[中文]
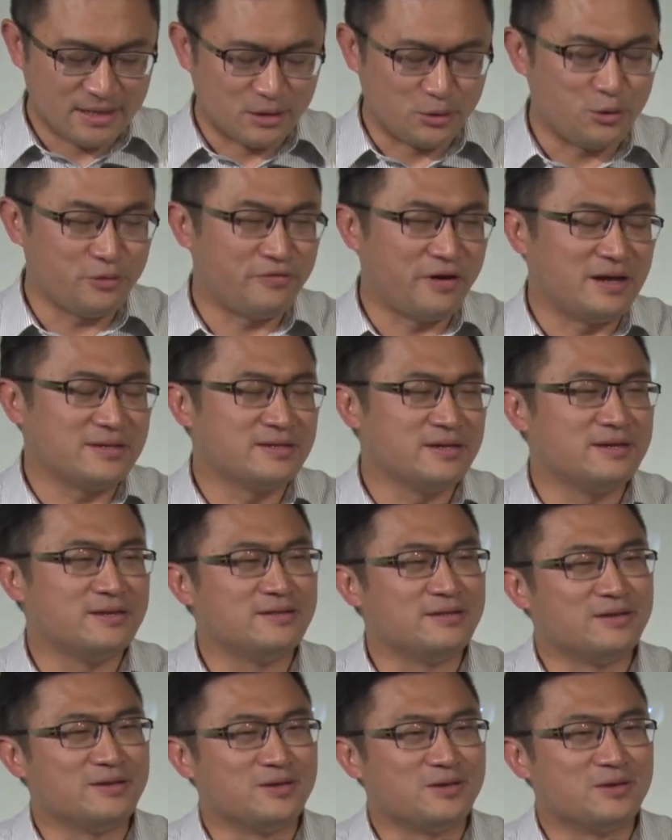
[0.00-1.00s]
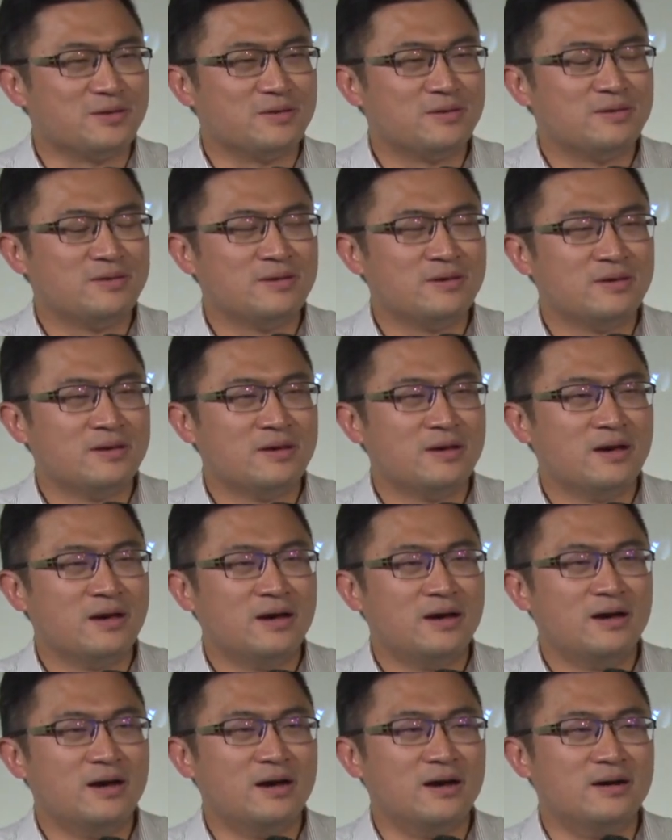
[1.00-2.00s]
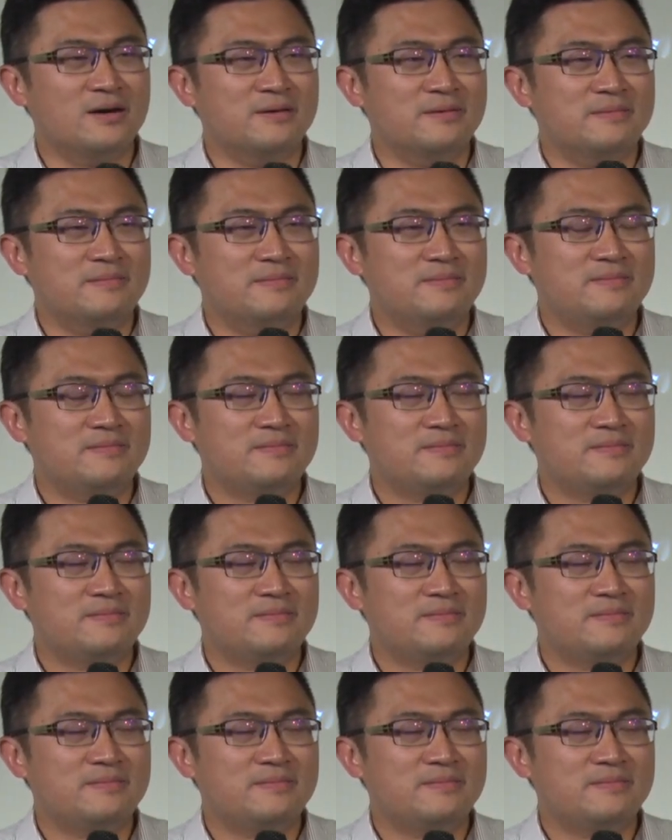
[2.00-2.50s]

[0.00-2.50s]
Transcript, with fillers: 你会发现，呃，